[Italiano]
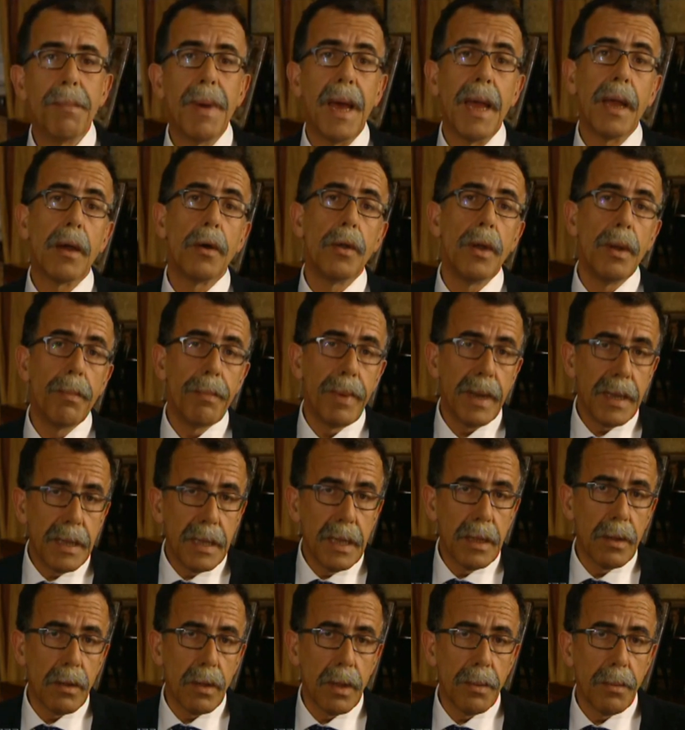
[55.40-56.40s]
mai con il
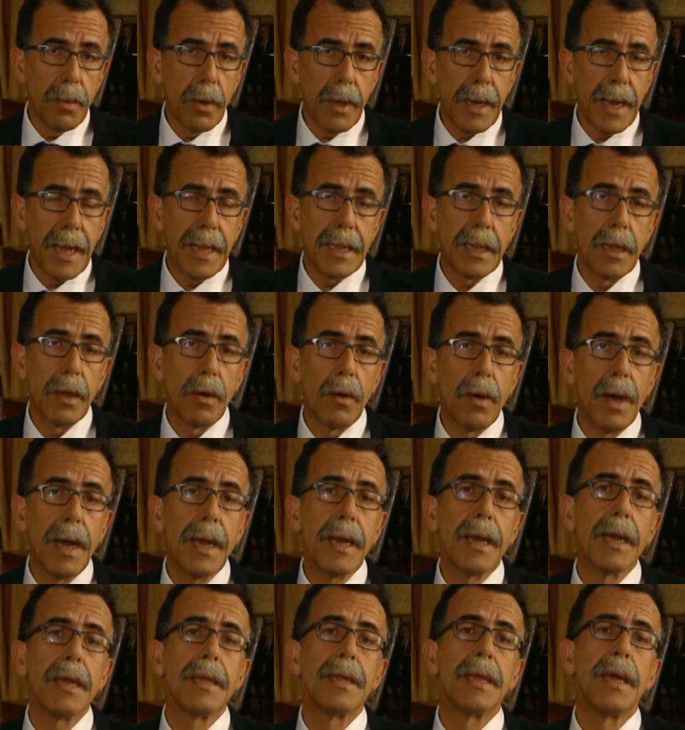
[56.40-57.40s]
Partito Democratico,
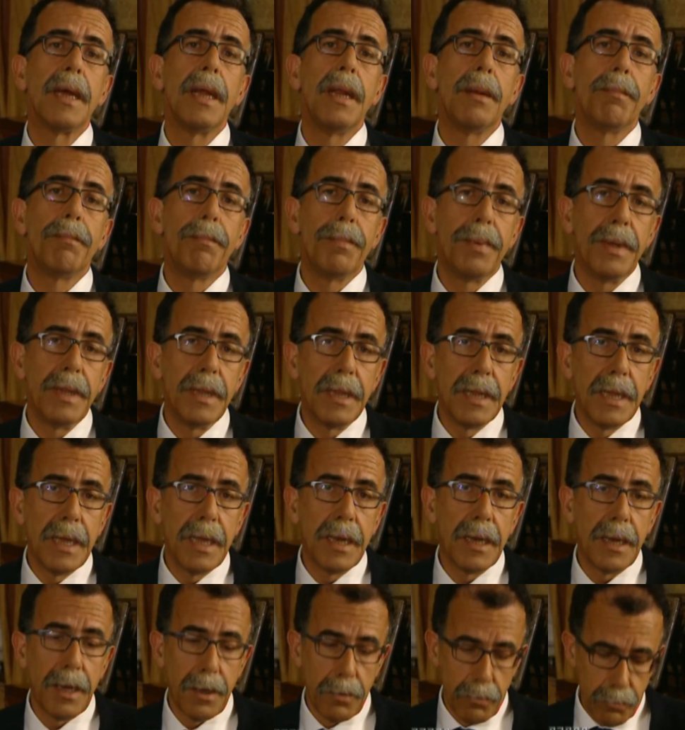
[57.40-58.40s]
anche se il PD
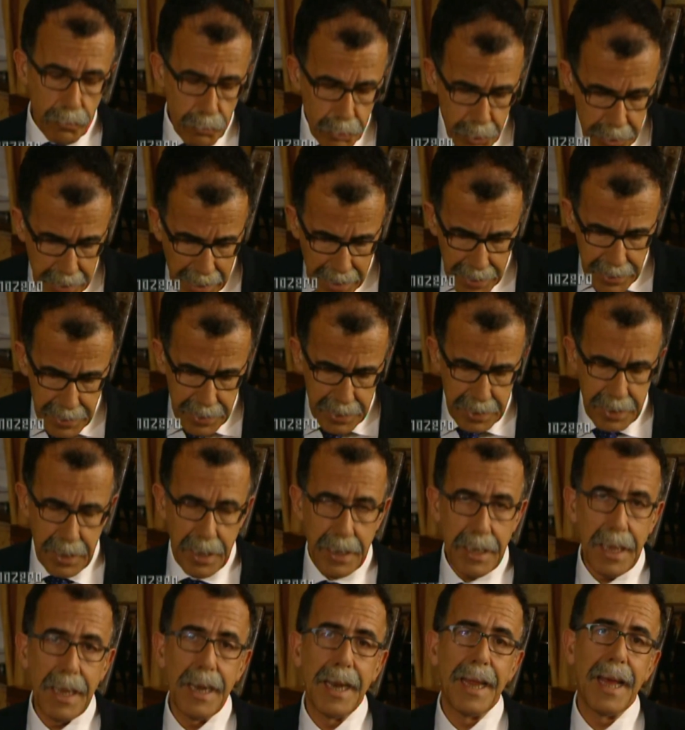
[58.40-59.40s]
rinunciasse
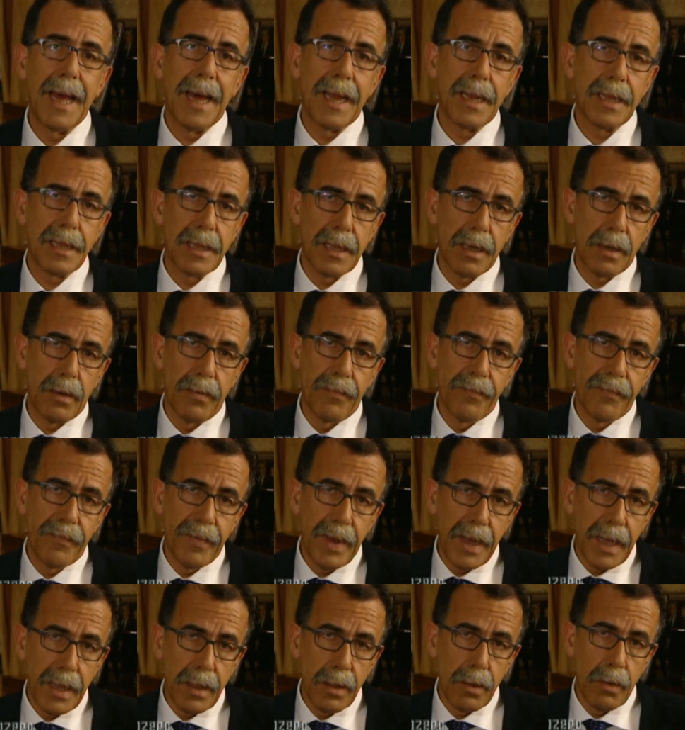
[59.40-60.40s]
ad allearsi con
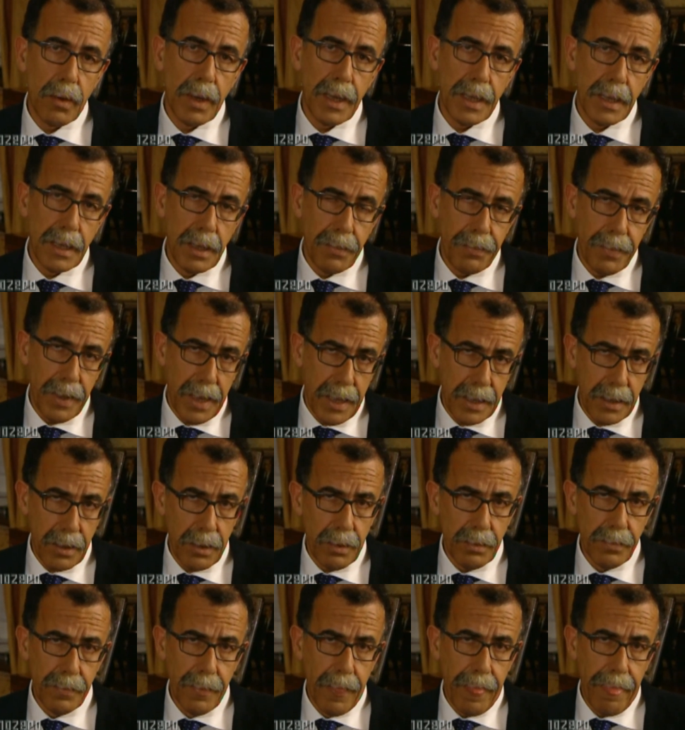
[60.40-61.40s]
Vendola e Di
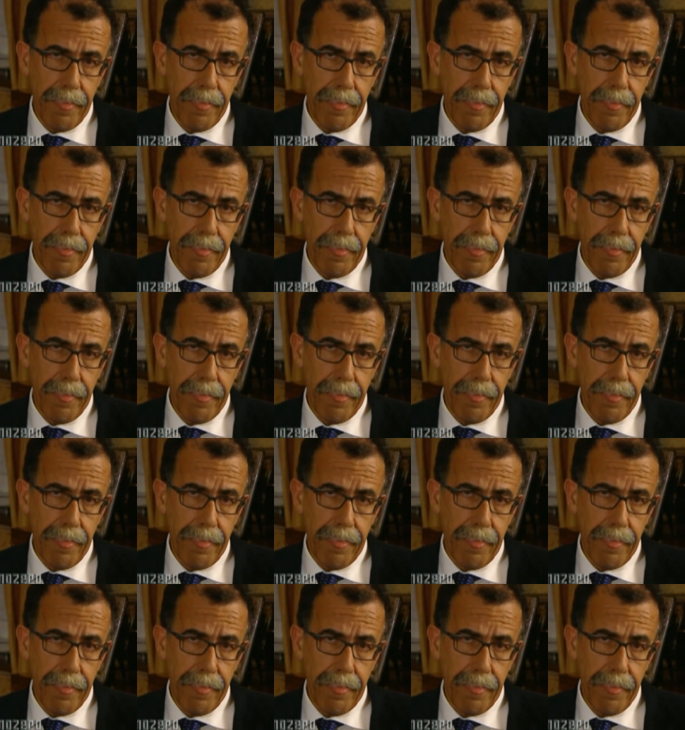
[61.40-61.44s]
Pietro?